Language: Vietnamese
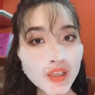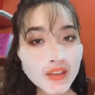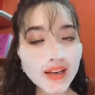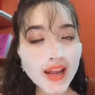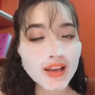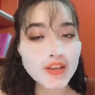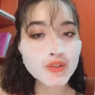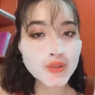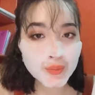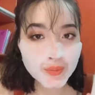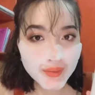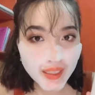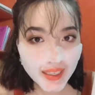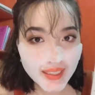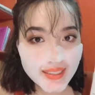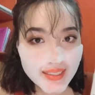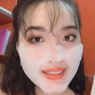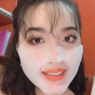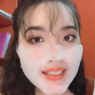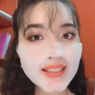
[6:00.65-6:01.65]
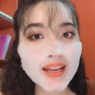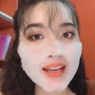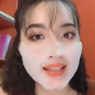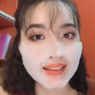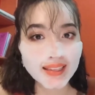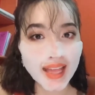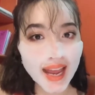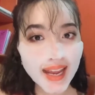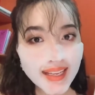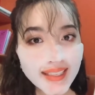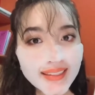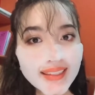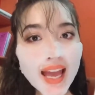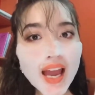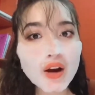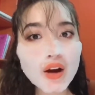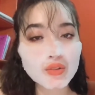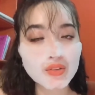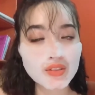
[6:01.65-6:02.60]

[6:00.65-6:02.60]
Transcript: Đấy, giúp tăng sinh, tái tạo